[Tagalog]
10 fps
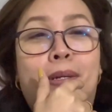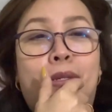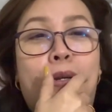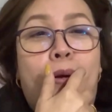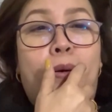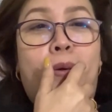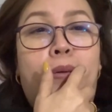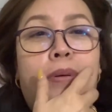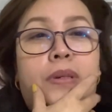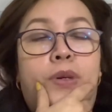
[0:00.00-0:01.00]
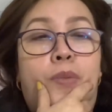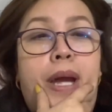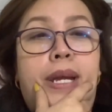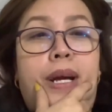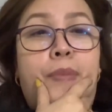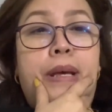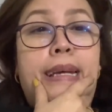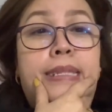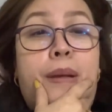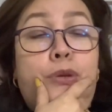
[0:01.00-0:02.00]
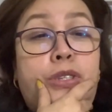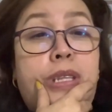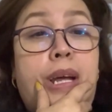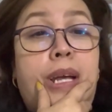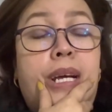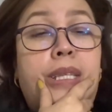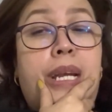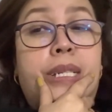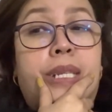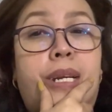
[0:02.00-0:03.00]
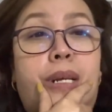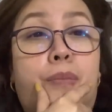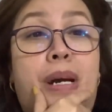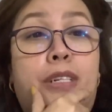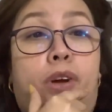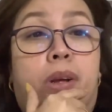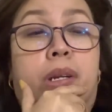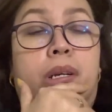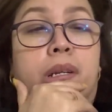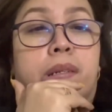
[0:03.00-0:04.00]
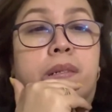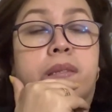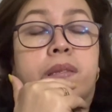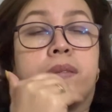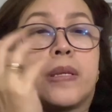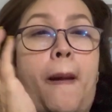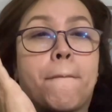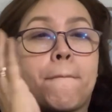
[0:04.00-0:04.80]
so, kumain na kami guys. Tapos na, nagdala sila ng McDonald's,